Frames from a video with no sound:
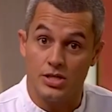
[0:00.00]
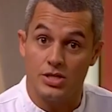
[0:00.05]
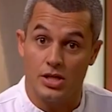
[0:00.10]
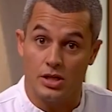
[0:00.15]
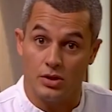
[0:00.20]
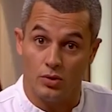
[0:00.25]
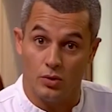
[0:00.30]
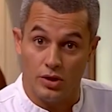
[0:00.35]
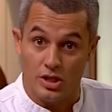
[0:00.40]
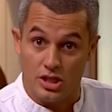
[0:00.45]
de
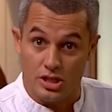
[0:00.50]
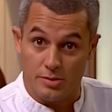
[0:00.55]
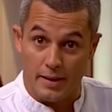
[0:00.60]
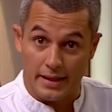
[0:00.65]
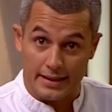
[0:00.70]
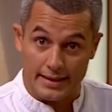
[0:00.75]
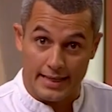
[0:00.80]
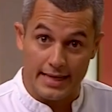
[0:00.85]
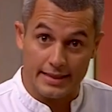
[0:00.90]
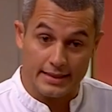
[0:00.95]
cenoura e de
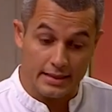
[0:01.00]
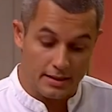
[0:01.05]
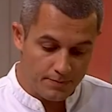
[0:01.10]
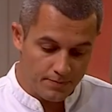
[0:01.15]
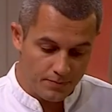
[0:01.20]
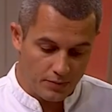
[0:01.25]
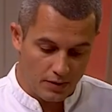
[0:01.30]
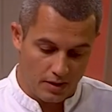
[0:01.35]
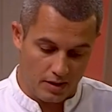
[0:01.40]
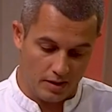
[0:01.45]

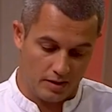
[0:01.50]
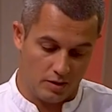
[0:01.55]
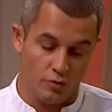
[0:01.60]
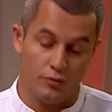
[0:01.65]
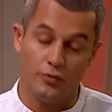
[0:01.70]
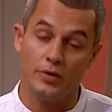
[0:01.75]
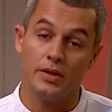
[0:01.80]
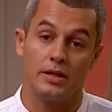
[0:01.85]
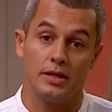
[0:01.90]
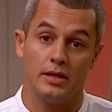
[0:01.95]
batata, que
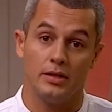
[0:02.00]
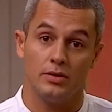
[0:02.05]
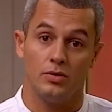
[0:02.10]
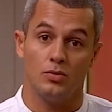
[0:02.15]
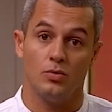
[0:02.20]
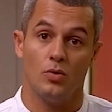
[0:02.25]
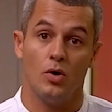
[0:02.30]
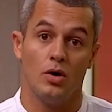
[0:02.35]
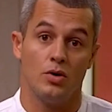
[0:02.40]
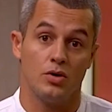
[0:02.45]
estão
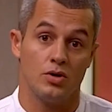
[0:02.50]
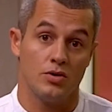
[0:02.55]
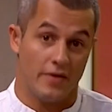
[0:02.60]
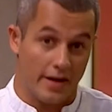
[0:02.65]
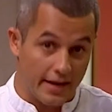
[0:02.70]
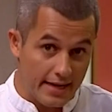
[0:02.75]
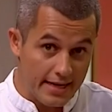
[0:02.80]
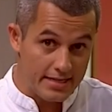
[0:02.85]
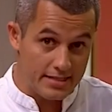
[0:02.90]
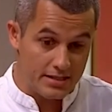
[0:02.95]
fritando em um óleo
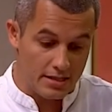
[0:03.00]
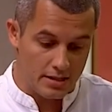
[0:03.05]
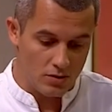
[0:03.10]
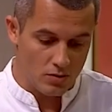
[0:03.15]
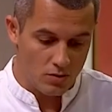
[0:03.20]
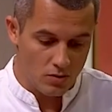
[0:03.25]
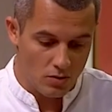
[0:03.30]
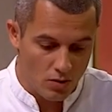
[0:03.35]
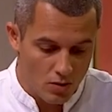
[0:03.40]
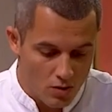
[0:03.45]
devagarzinho,